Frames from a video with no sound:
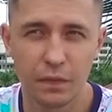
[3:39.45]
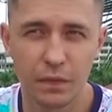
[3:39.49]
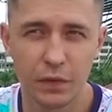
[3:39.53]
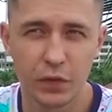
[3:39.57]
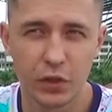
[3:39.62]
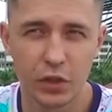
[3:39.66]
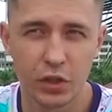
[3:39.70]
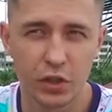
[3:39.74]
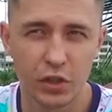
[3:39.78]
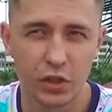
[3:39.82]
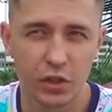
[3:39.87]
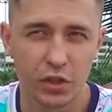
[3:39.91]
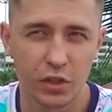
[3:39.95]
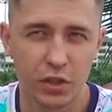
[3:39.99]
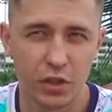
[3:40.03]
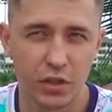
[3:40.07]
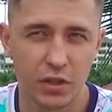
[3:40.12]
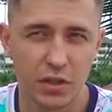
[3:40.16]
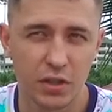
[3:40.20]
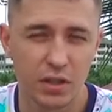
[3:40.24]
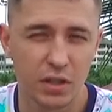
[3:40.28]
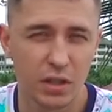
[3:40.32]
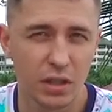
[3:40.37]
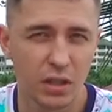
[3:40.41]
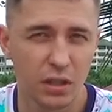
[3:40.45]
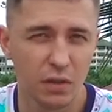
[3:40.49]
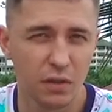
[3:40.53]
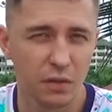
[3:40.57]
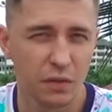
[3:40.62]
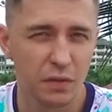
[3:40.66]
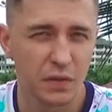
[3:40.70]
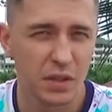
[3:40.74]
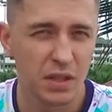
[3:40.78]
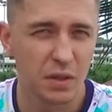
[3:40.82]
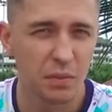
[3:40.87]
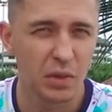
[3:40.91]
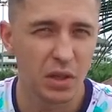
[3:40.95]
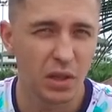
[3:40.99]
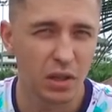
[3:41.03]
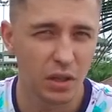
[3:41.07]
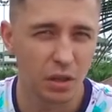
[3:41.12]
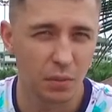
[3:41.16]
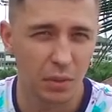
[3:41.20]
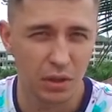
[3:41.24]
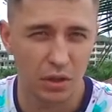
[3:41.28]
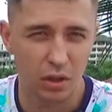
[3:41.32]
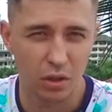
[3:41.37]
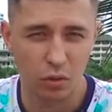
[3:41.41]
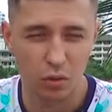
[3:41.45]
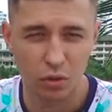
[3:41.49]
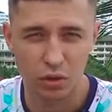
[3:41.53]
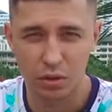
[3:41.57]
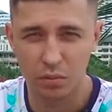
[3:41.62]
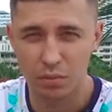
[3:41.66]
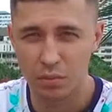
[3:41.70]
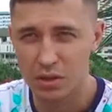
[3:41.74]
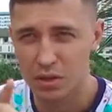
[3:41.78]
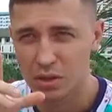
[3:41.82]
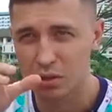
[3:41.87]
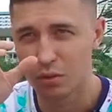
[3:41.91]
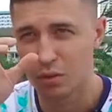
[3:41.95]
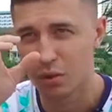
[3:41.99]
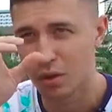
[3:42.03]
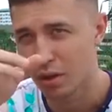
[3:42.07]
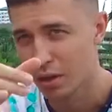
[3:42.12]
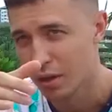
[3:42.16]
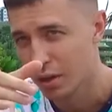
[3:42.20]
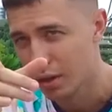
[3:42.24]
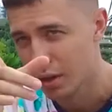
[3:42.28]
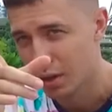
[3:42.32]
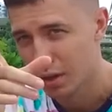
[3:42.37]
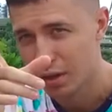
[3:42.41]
в 6-7 километрах от амбассадора.